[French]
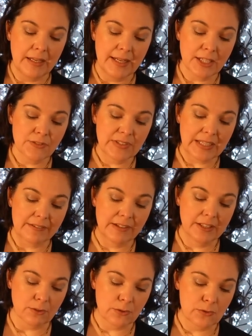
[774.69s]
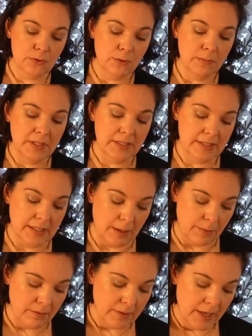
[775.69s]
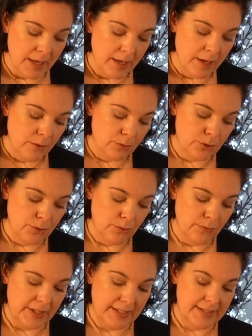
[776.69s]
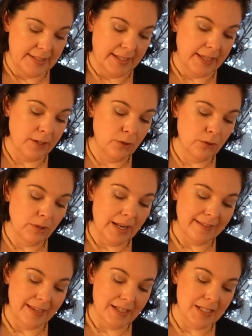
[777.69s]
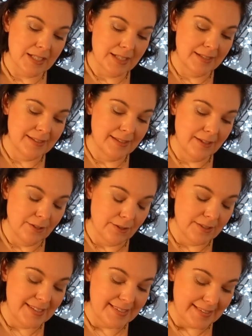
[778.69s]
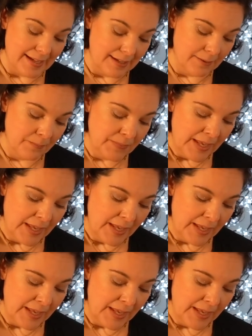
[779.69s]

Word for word: Là, je vais travailler en semi-étirement, où je ne viens étirer que la tâche euh, distale.